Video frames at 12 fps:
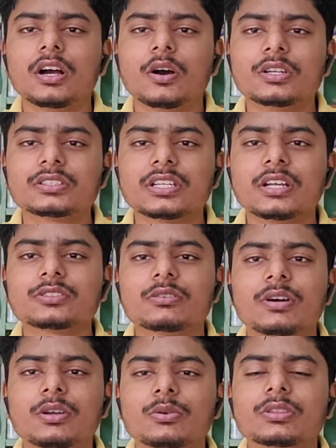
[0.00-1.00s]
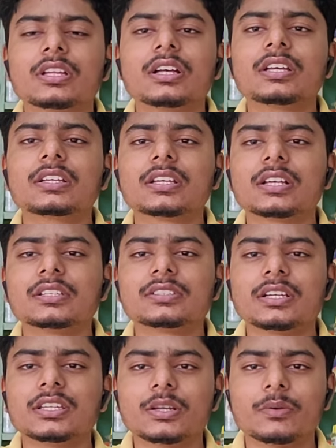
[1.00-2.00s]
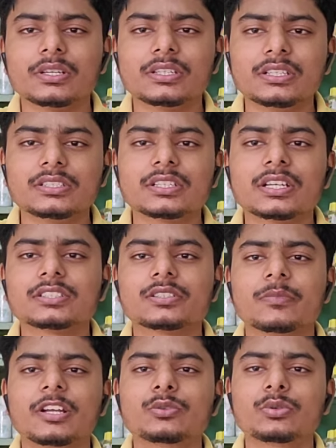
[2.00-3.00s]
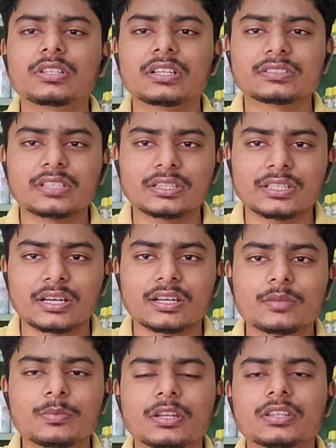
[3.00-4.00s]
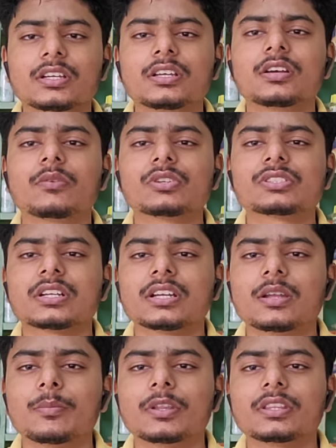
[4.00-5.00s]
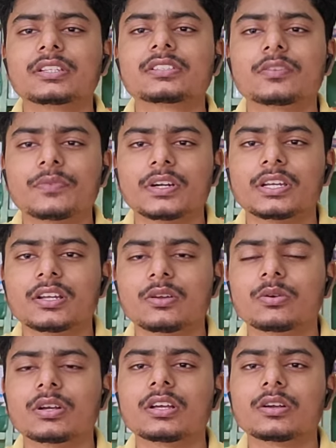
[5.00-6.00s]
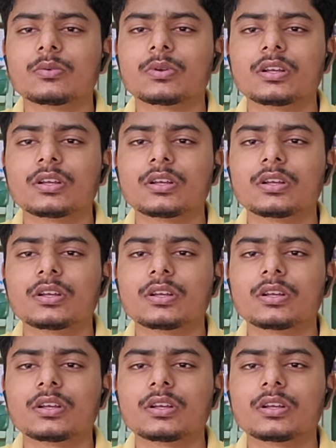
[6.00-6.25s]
और इसके अलावा सवाल उठता है कि कई सारी दवाई हैं जिनका इस्तेमाल यूरिया के साथ करना ही पड़ता है अवश्य करना पड़ता है जैसे फटेरा हो गया